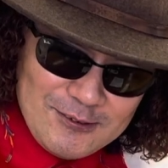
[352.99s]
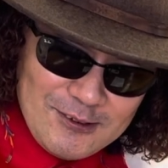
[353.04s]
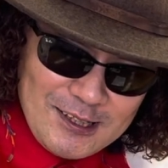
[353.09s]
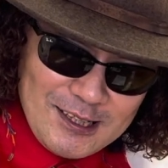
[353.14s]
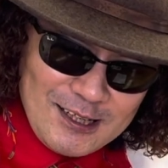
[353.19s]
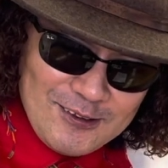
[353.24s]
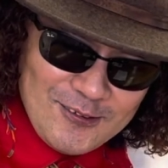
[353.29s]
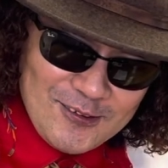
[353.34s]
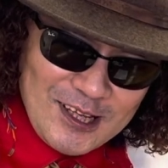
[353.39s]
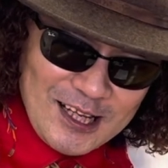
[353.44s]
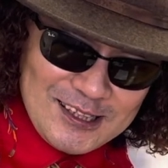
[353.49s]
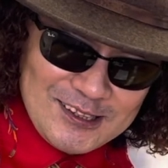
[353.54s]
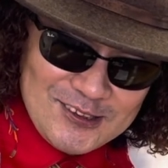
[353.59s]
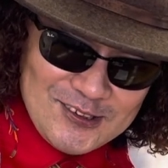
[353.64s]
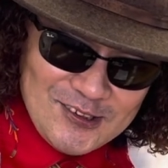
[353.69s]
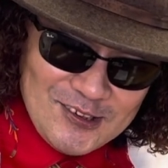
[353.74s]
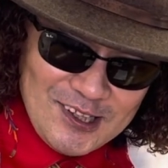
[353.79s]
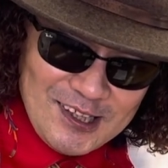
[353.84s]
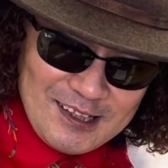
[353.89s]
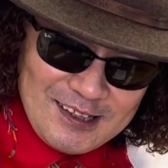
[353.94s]
は単
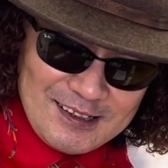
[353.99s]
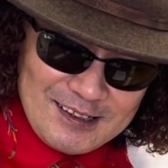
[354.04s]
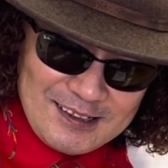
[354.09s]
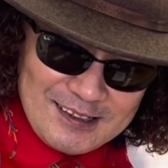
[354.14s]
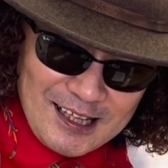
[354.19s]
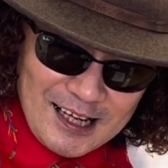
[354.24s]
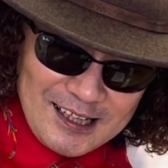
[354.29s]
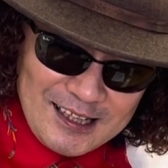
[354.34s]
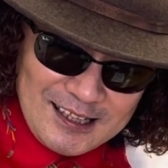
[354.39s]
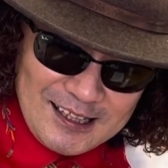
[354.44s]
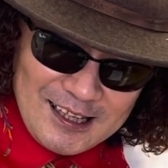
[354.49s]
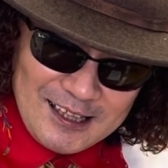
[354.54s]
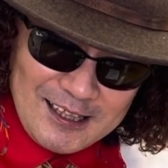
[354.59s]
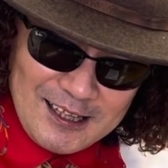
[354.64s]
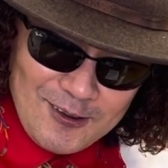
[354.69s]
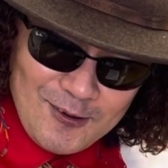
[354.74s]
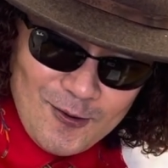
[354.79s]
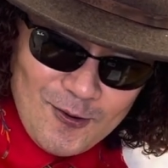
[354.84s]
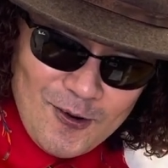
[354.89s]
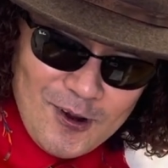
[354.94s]
純に炊きた
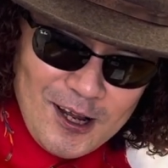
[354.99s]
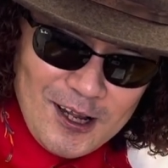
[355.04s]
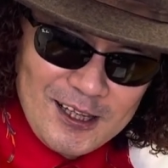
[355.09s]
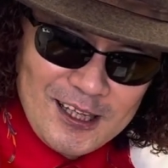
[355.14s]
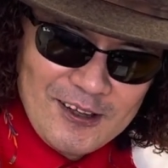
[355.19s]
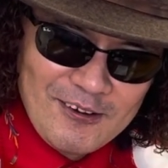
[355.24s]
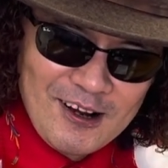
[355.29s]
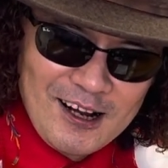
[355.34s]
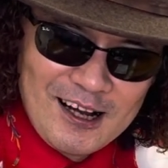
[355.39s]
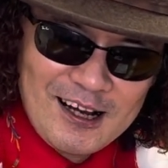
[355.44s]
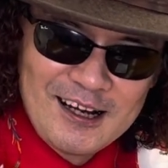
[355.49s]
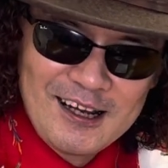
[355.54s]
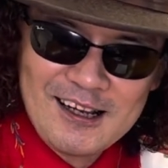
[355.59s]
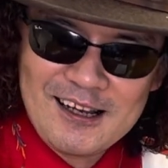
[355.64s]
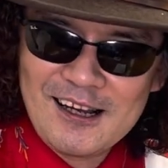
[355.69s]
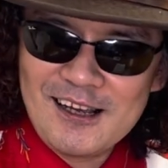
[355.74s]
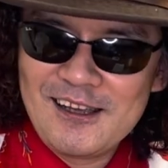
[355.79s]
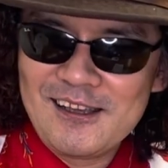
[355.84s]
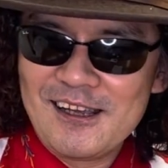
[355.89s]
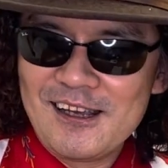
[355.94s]
てのご飯にはカレー
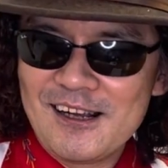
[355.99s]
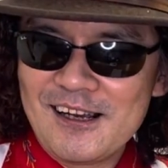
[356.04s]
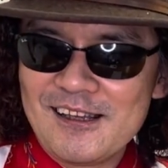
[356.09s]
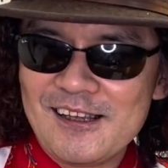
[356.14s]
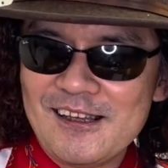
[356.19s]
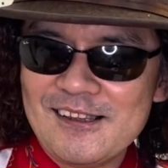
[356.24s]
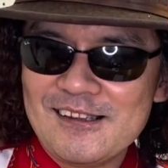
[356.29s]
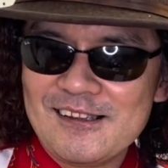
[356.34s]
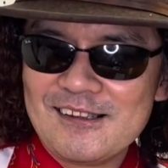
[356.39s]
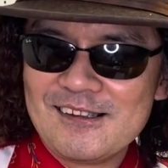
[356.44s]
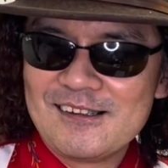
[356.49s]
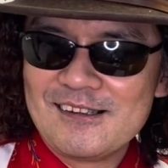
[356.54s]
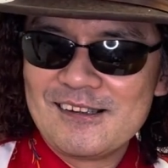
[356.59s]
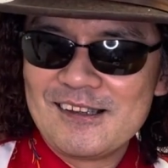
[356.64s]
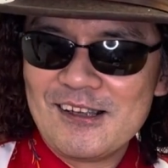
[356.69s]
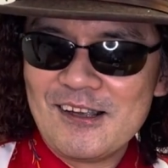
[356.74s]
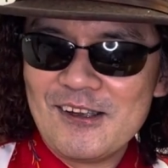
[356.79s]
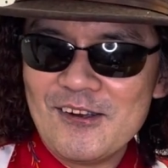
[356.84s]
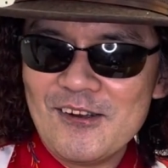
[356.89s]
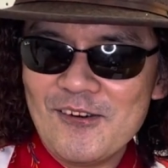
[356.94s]
かけないかなっ
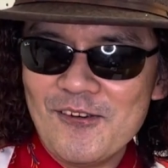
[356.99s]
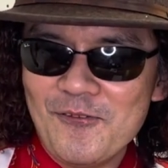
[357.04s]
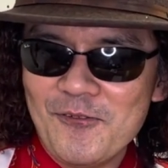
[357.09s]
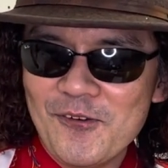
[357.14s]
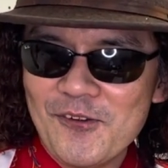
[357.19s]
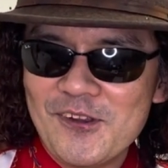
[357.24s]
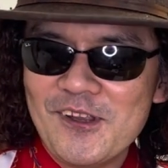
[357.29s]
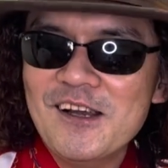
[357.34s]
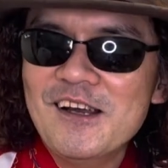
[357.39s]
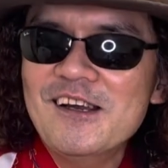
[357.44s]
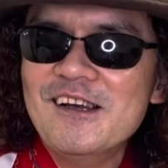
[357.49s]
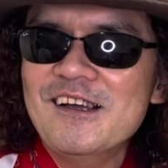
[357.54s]
ていう思った